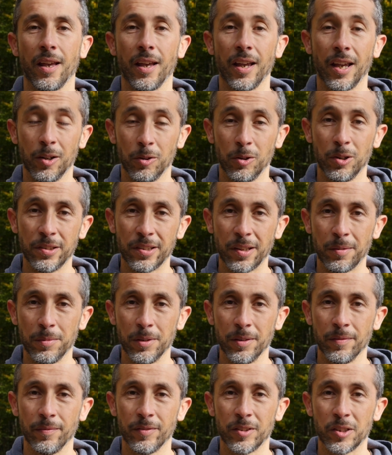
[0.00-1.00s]
Hello les
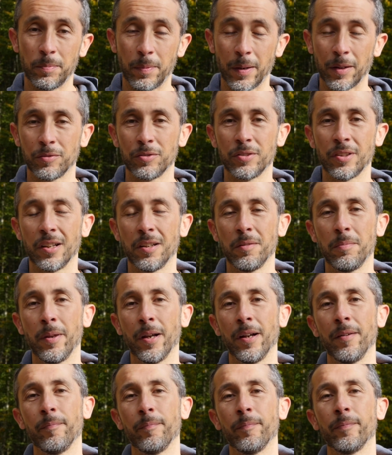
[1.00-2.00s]
amis, j'espère que vous allez
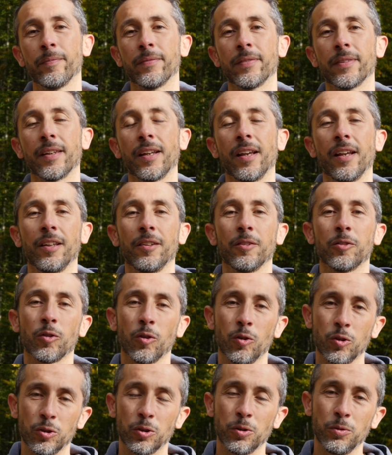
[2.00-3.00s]
bien.
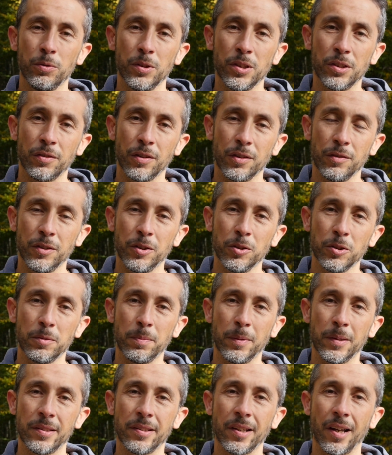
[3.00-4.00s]
Donc aujourd'hui, je fais une vidéo
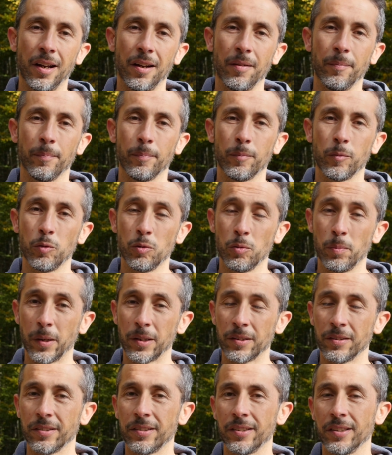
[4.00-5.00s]
spéciale pour vous
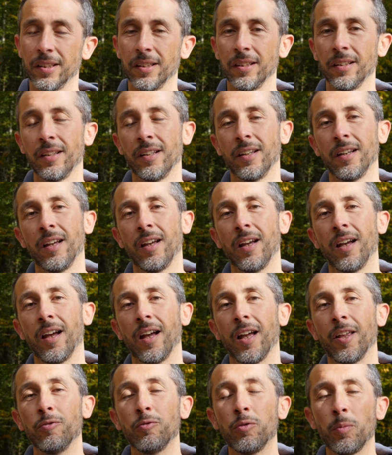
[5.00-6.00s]
présenter
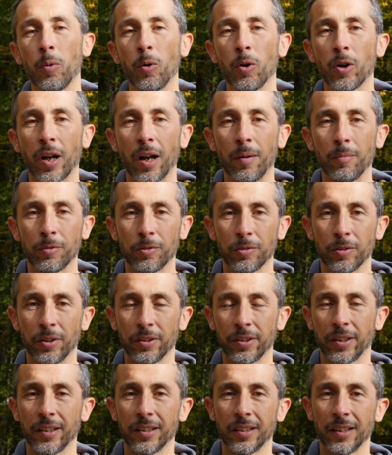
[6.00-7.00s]
un nouveau programme qu'on est
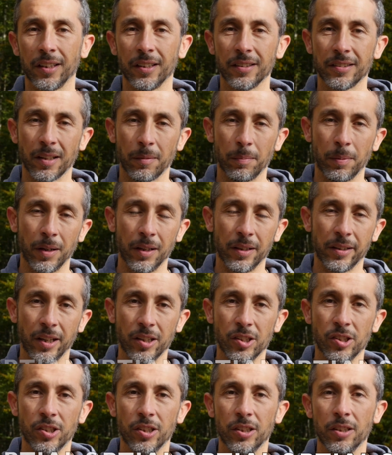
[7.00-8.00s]
en train de créer qui s'appelle
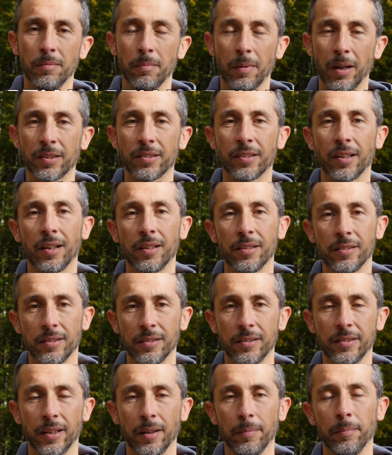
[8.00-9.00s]
Tai Chi Martial
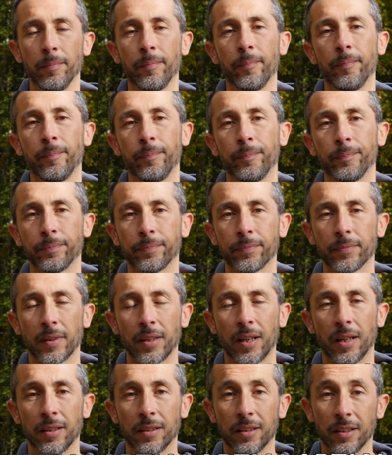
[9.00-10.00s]
System,
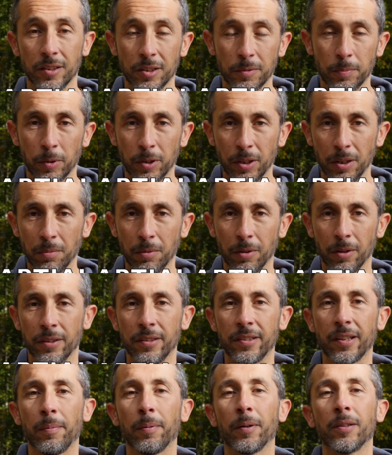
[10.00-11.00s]
qui est disponible
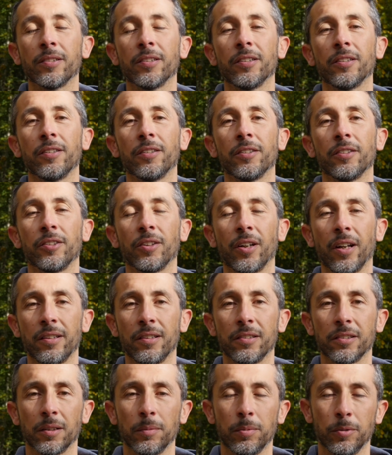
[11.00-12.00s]
dès à présent euh, dans la
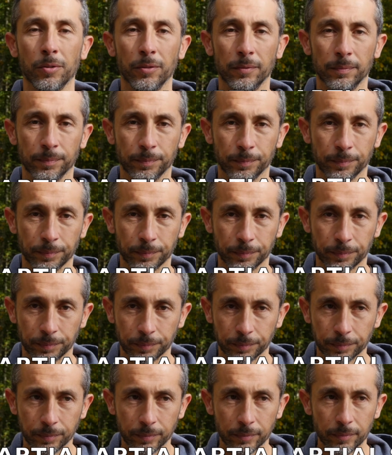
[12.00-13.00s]
description.
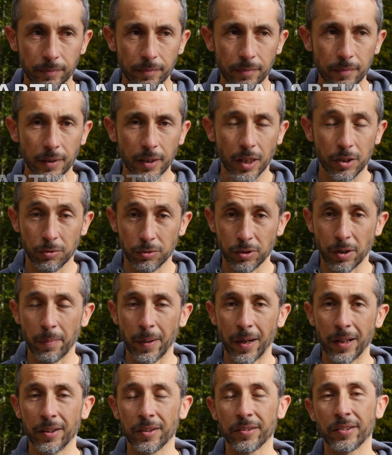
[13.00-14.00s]
je vais vous en
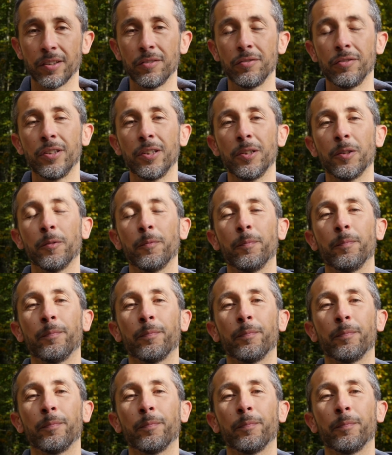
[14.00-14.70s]
parler dans cette vidéo.